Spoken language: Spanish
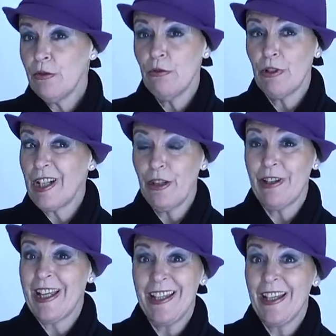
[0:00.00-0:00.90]
no
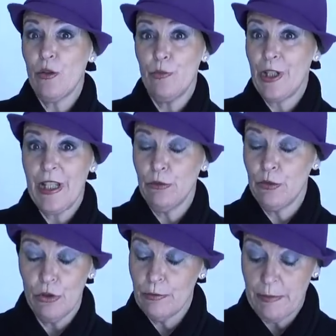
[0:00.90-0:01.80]
creo que haya comunidad
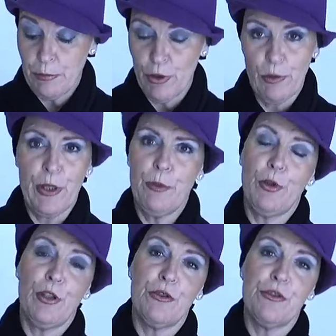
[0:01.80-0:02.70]
autónoma, por lo menos
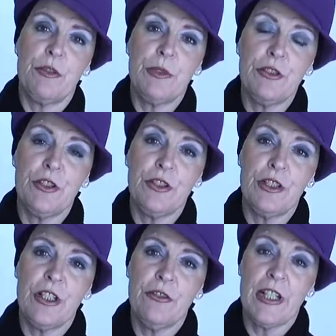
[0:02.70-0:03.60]
por el conocimiento que yo
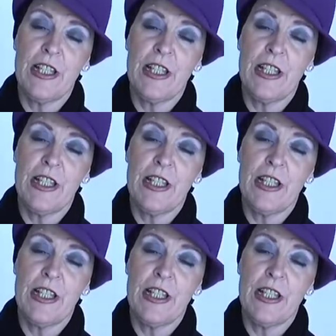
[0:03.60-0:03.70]
tengo,